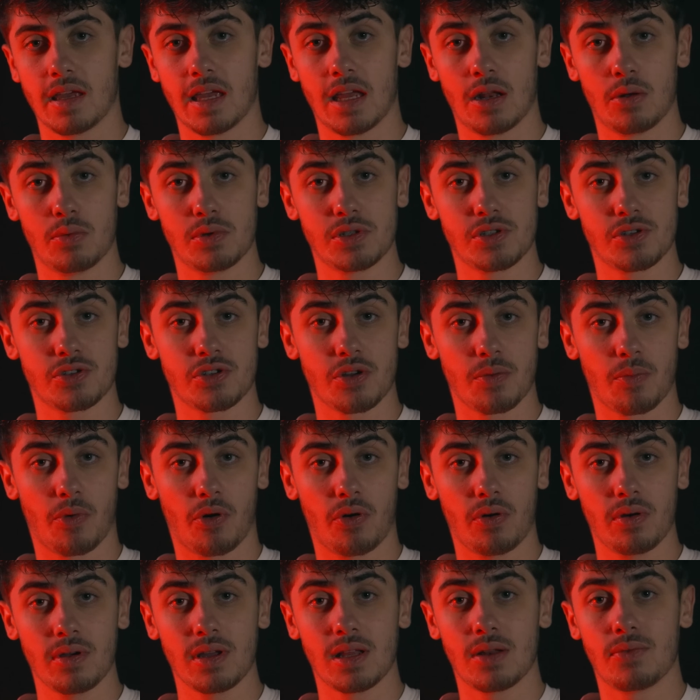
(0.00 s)
Et lui
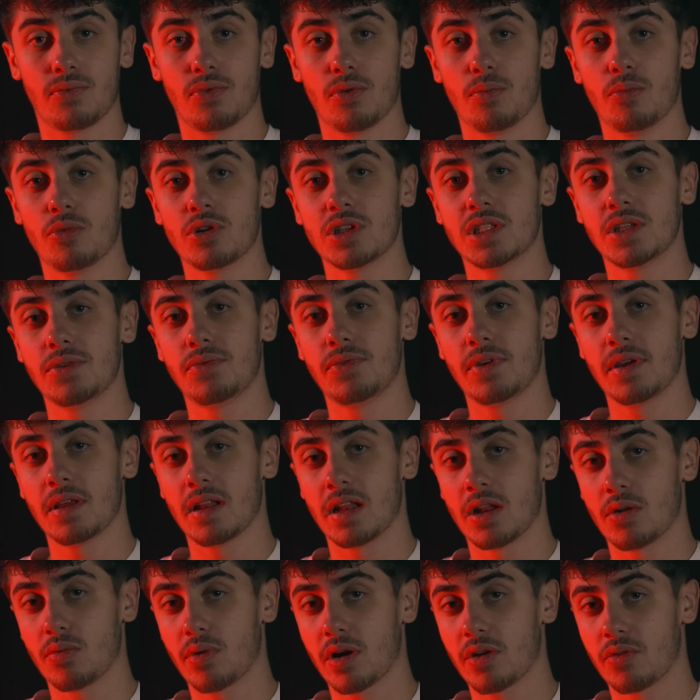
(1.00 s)
justement, il veut modifier
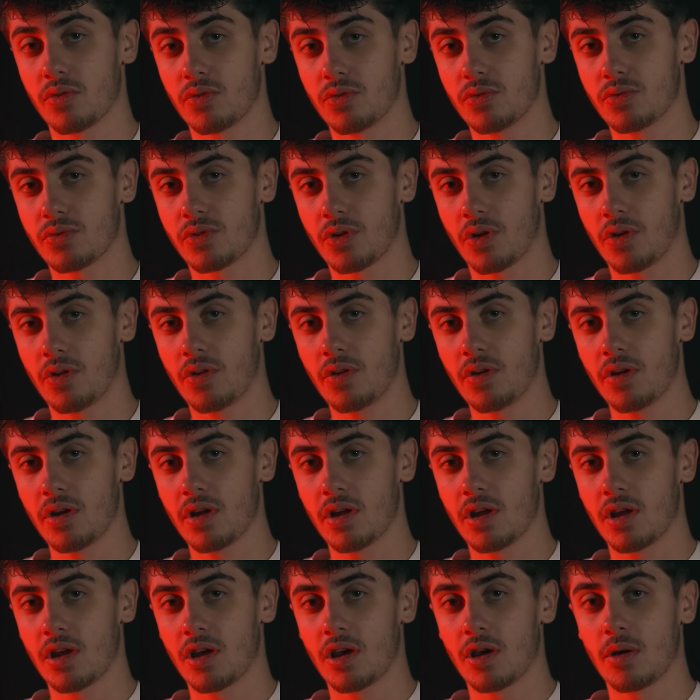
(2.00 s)
les lois de Newton
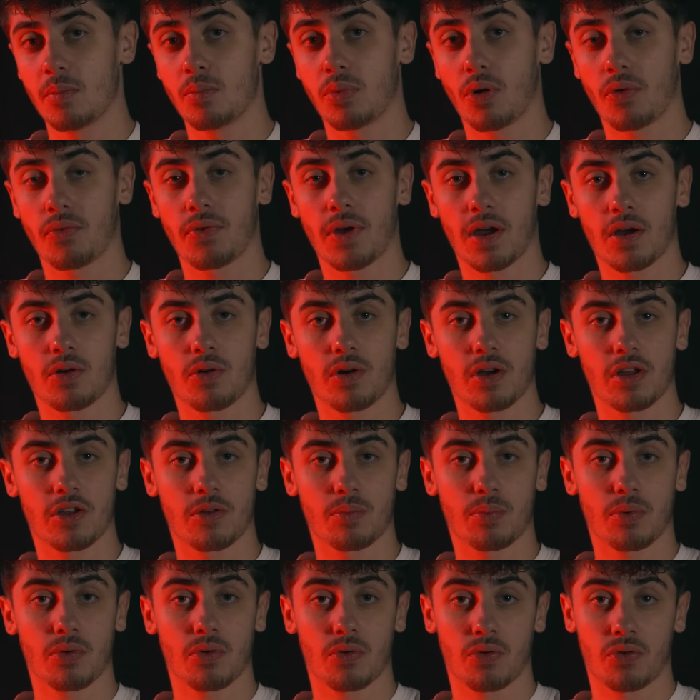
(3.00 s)
pour faire
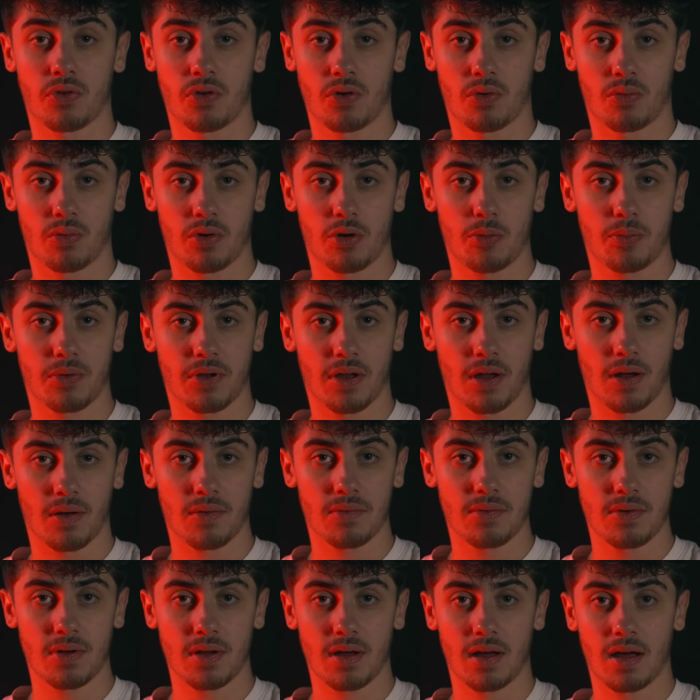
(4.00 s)
correspondre ce qu'on
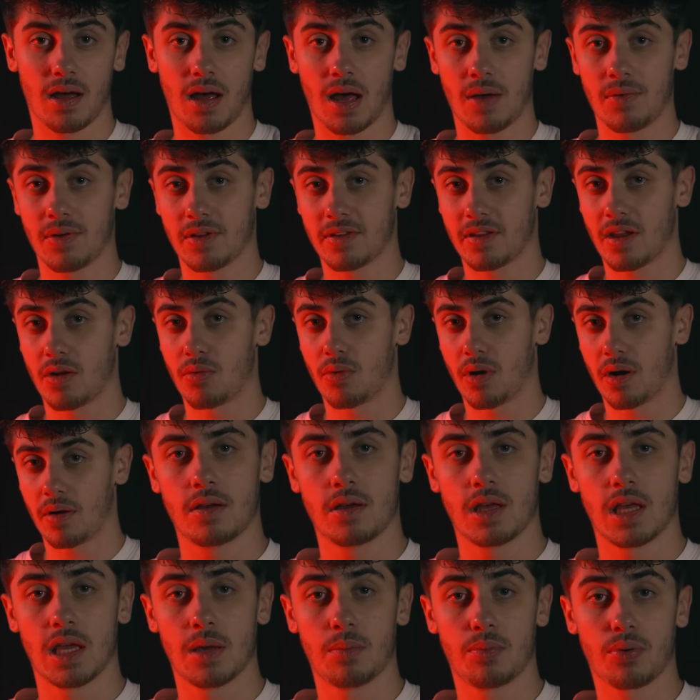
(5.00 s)
observe avec ces lois.
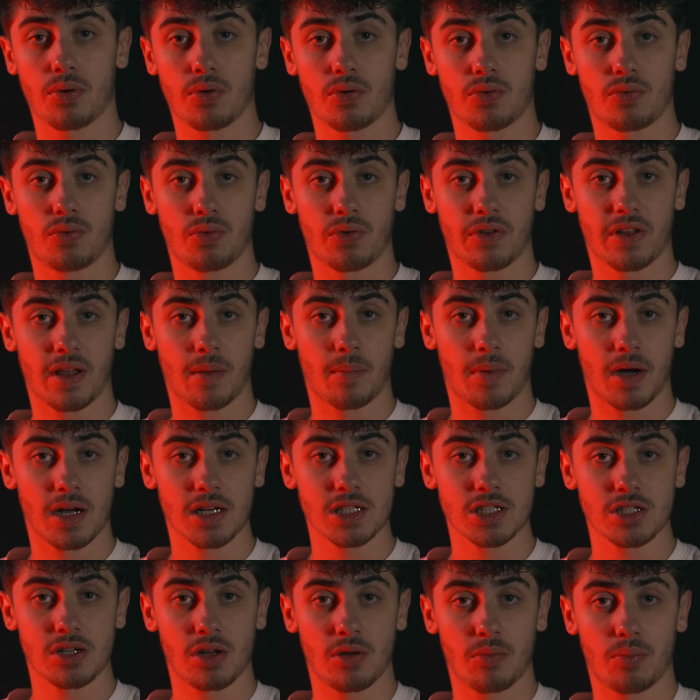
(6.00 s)
Et pour le coup, ça
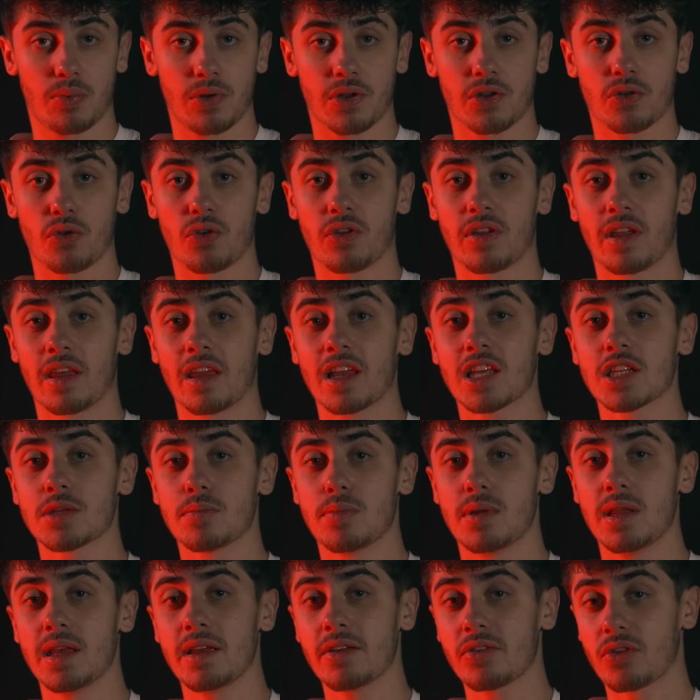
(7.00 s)
marche, puisque ça
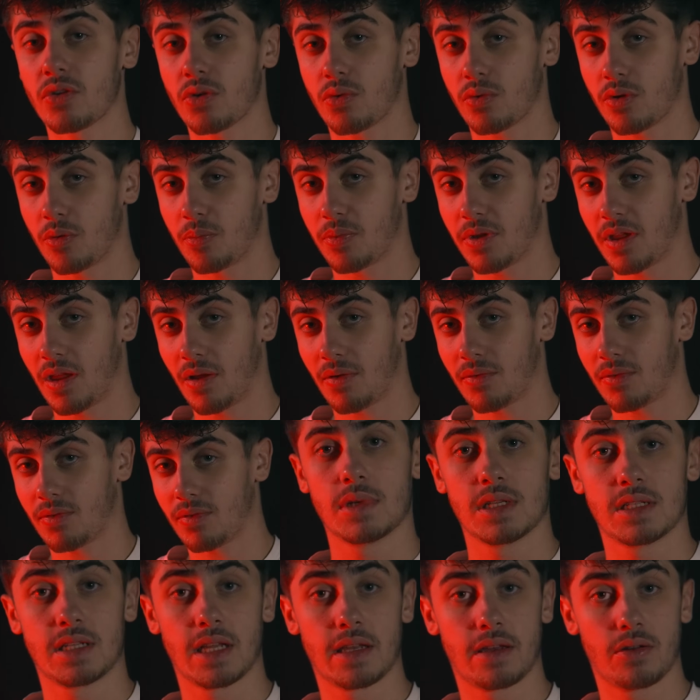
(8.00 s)
explique ce qu'on observe.
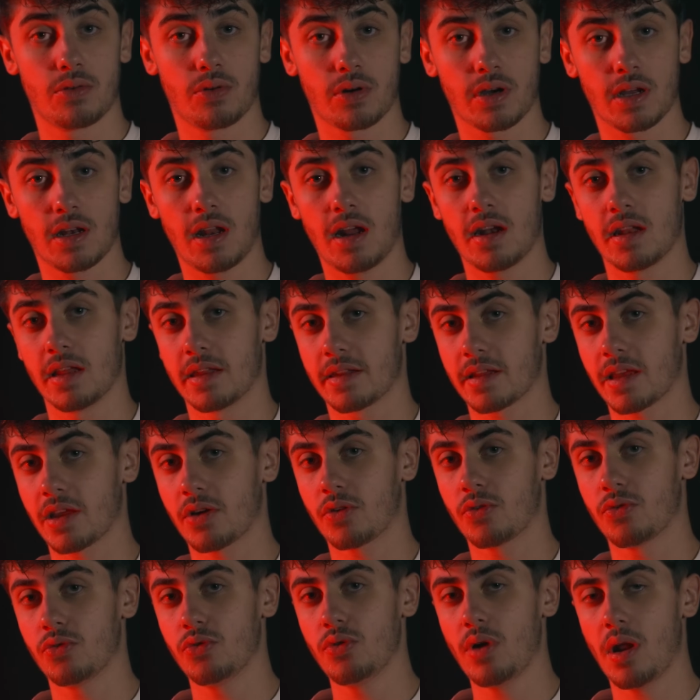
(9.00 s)
Cette théorie-là, elle est très
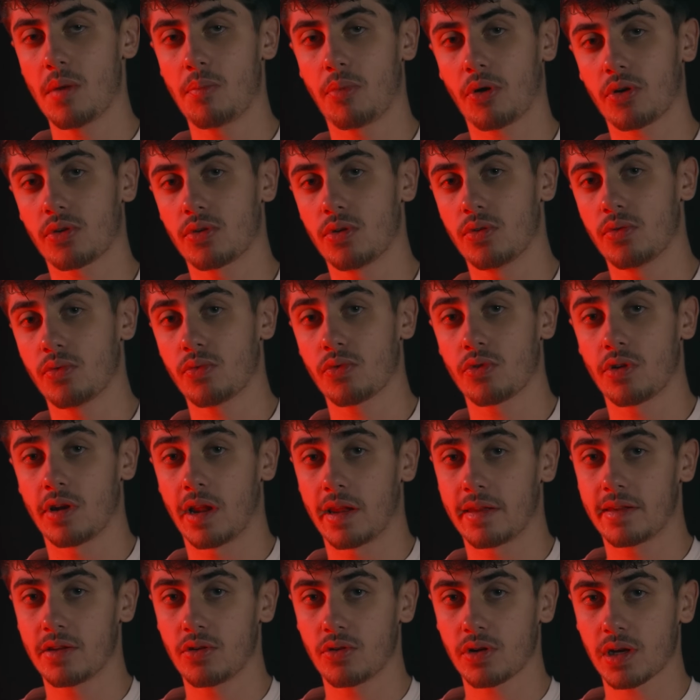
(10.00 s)
connue, elle porte le nom de la
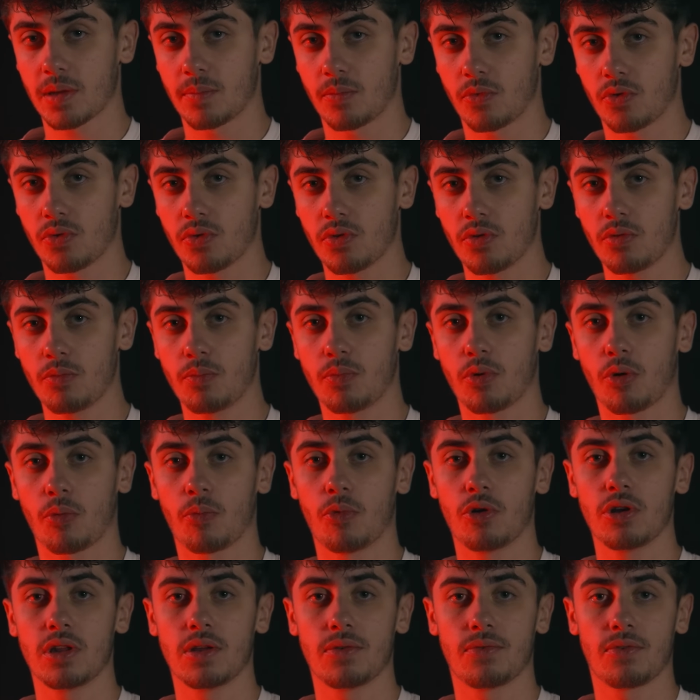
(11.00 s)
théorie monde pour
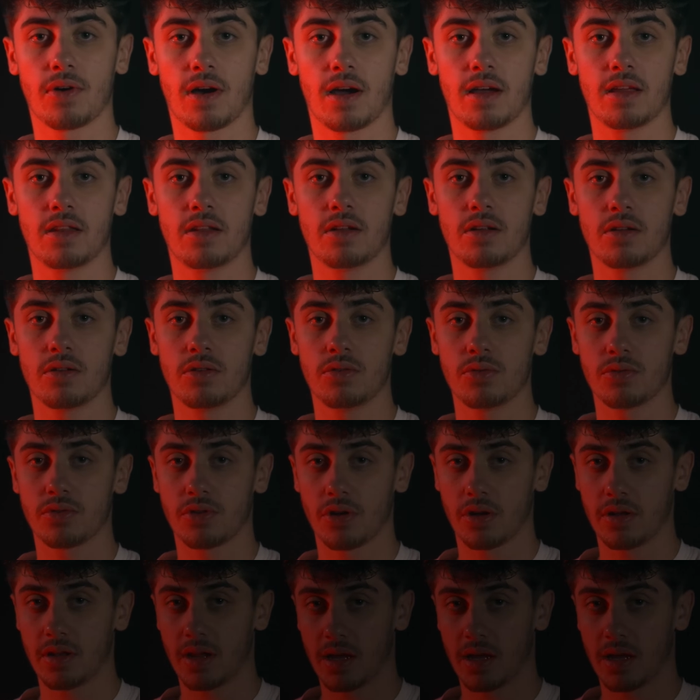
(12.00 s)
Modified Newton